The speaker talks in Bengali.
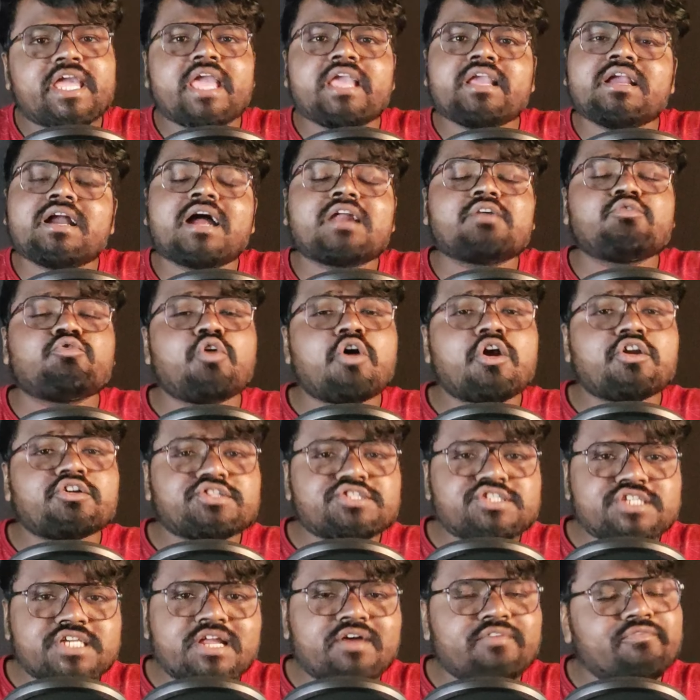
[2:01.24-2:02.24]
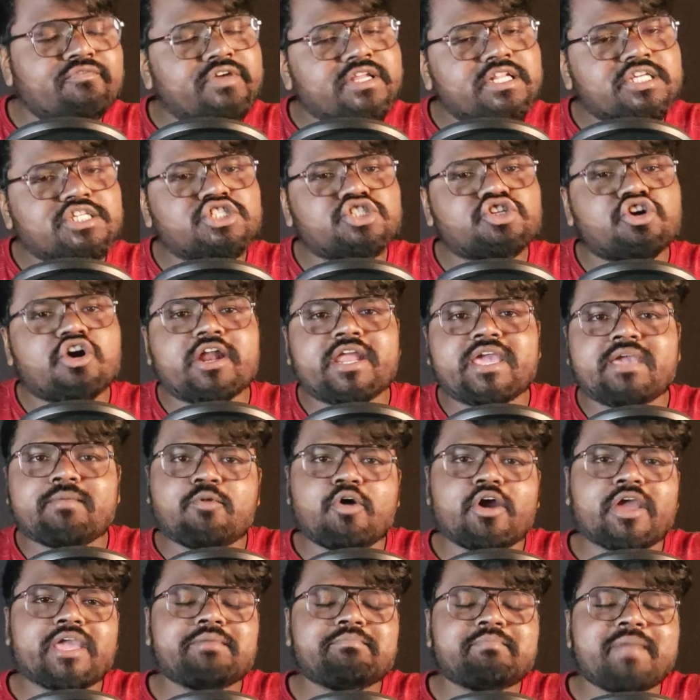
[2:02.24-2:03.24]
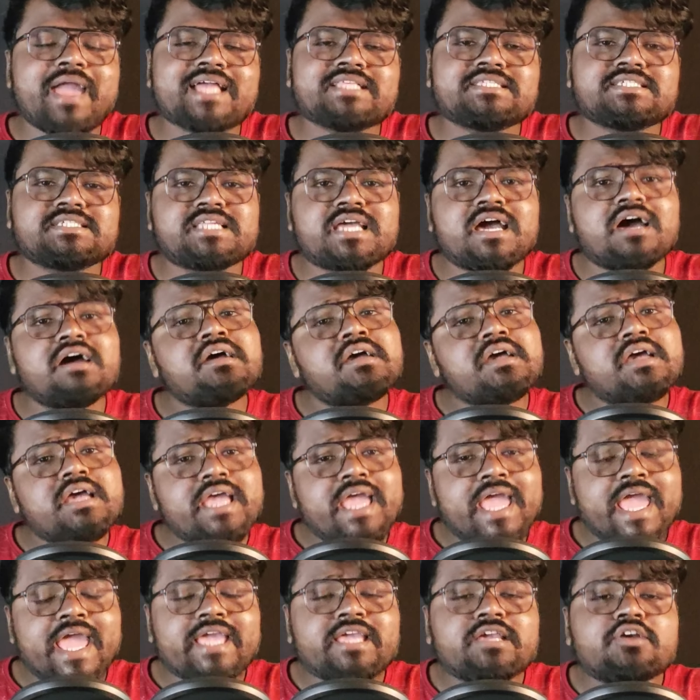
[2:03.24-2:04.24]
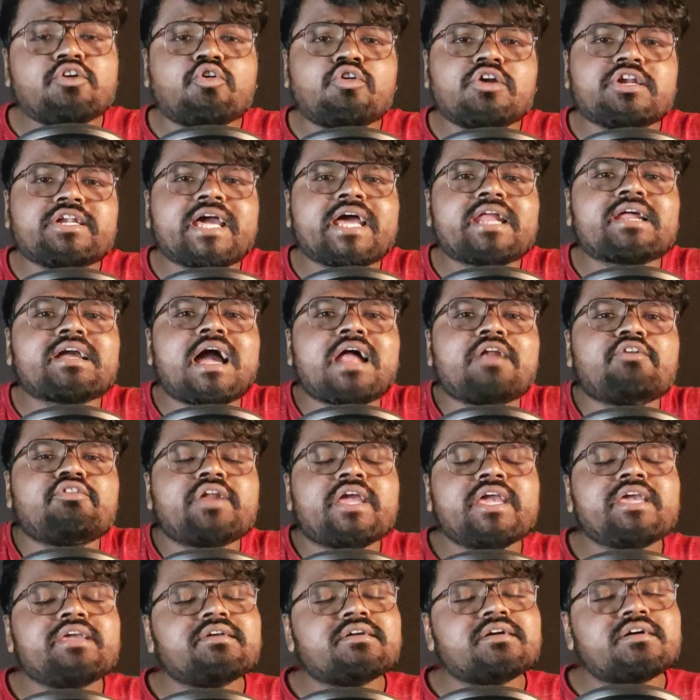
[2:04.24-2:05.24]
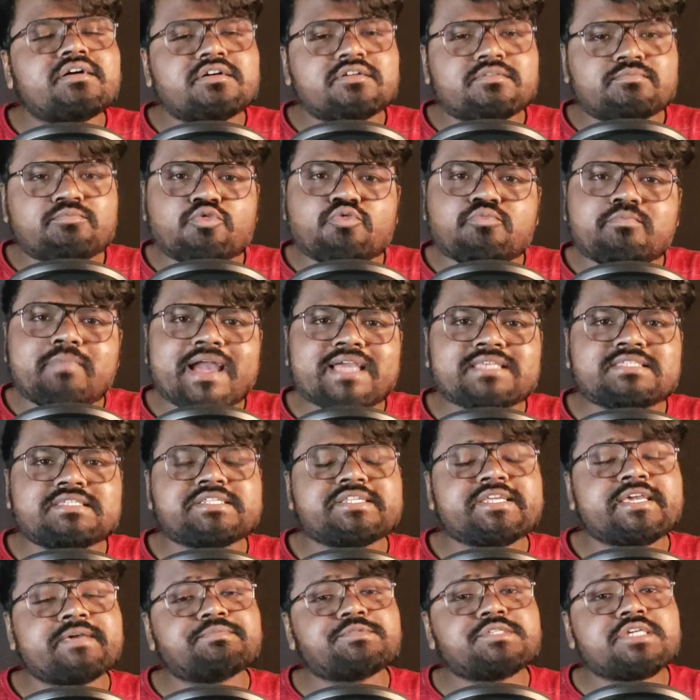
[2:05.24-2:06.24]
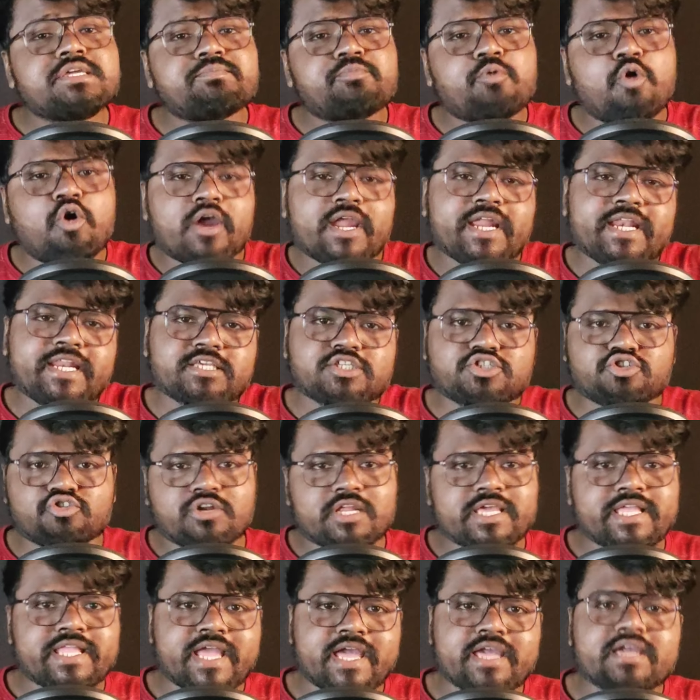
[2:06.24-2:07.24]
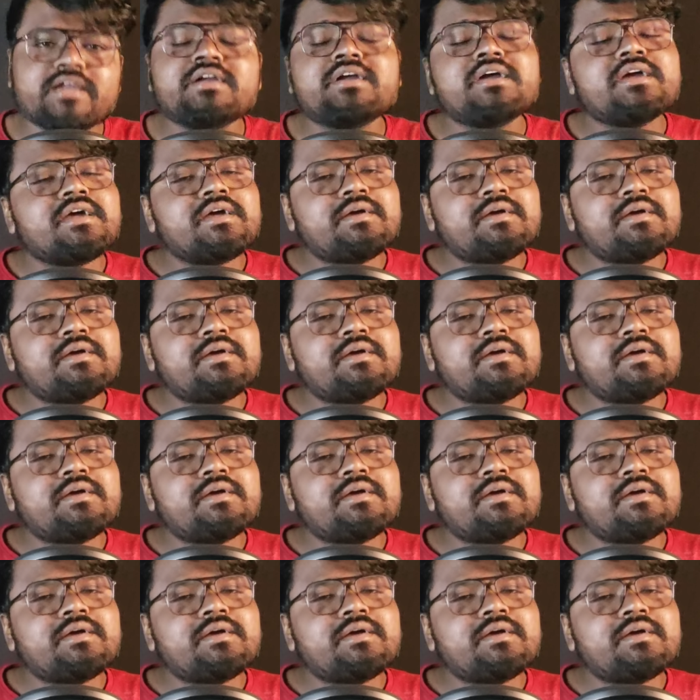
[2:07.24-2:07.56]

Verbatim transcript: থেকে ইকার গোয়ারত সেনা ফিনিশ করে এবং এই ম্যাচটা এই গোলটার কারণেই মুম্বাই সিটি এফসির পকেটে চলে যায়